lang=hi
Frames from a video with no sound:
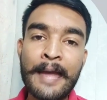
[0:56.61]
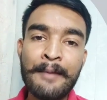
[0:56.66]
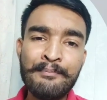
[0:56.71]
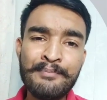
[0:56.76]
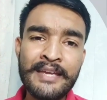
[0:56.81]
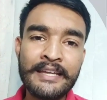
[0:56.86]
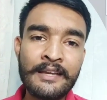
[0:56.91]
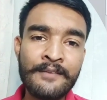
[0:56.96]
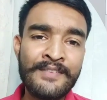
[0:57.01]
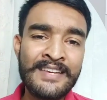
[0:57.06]

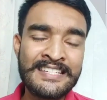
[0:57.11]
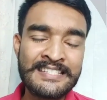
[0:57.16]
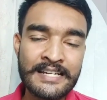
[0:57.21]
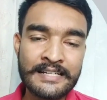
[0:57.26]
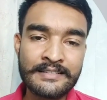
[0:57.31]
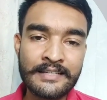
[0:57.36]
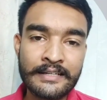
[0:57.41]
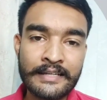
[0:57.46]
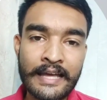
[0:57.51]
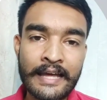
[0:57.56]
एमबीए की फीस
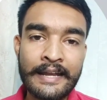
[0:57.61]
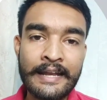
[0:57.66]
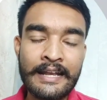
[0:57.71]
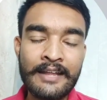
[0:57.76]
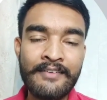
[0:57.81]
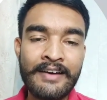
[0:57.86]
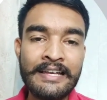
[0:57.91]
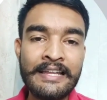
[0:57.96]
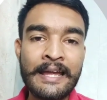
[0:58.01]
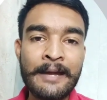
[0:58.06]
स्ट्रक्चर क्या
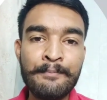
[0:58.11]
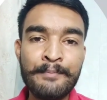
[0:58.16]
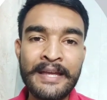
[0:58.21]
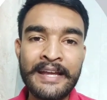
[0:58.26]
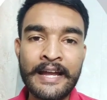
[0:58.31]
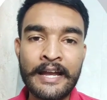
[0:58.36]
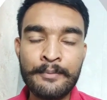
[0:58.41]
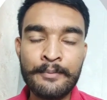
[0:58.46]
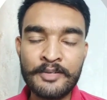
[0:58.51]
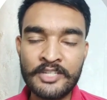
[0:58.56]
रहने वाली है
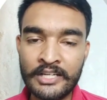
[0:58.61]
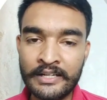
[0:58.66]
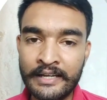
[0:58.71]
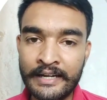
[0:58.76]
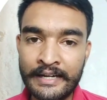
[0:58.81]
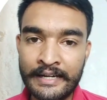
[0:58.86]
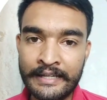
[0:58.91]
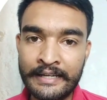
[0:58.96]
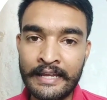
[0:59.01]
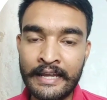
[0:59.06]
एमबीए का एडमिशन
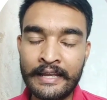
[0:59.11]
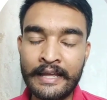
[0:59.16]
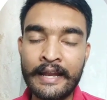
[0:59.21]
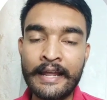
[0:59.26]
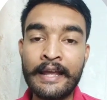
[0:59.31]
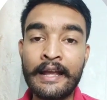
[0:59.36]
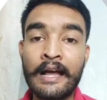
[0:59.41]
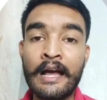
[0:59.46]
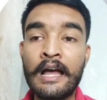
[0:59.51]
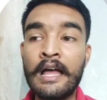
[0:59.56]
क्राइटेरिया क्या
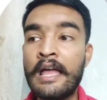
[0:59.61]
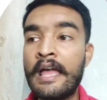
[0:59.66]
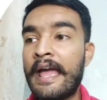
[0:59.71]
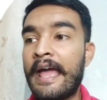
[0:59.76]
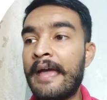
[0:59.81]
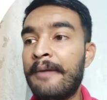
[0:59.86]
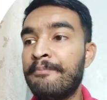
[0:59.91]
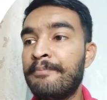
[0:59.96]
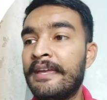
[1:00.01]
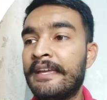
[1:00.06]
रहेगा
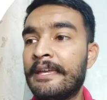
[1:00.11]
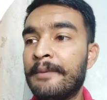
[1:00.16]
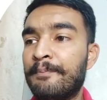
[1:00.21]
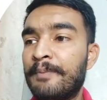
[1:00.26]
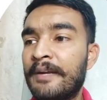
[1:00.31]
एमबीए की